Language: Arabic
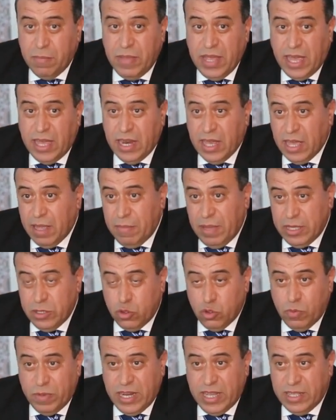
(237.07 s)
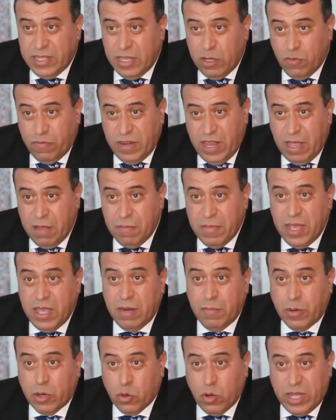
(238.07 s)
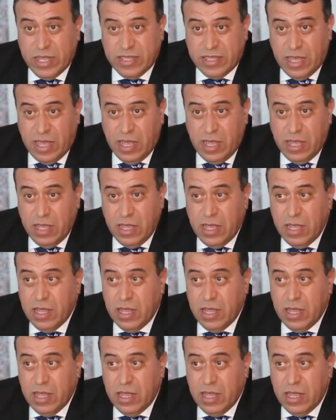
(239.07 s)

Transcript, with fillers: بعلاقه مع الزملاء ديالو في العمل بالرؤساء